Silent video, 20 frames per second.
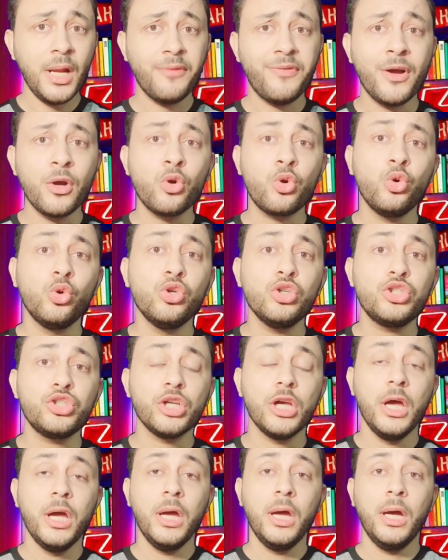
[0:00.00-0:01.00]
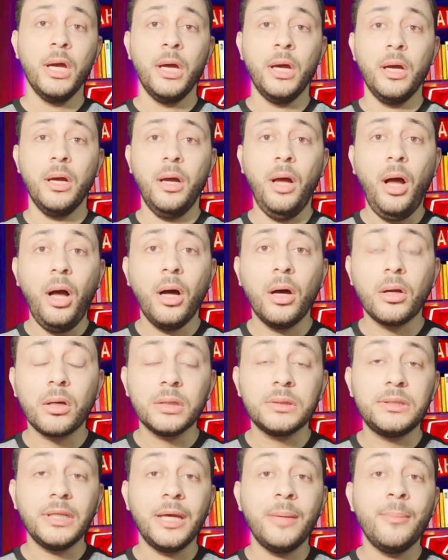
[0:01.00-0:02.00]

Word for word: فنكوش اعاره